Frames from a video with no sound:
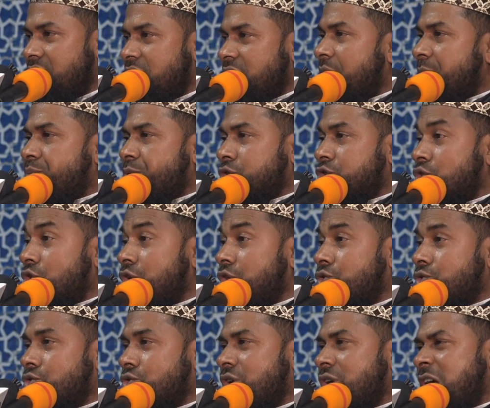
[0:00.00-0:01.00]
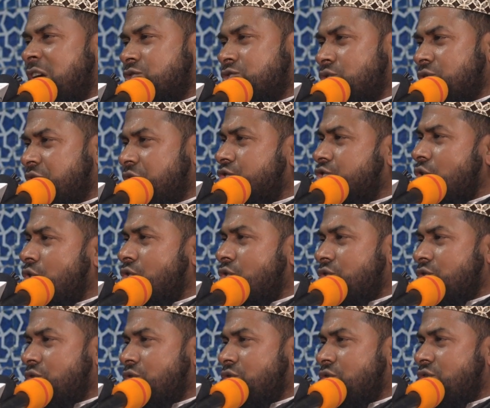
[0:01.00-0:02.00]
এটা প্রচলিত কোনো রাজনৈতিক
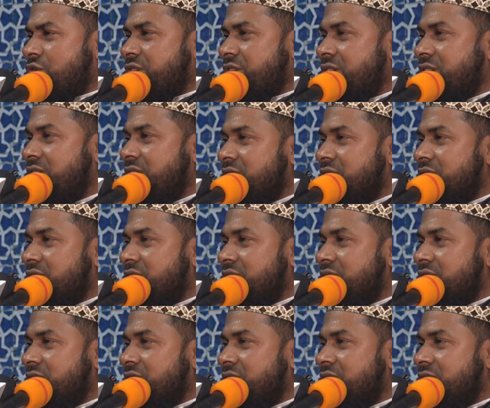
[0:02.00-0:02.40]
সংগঠন নয়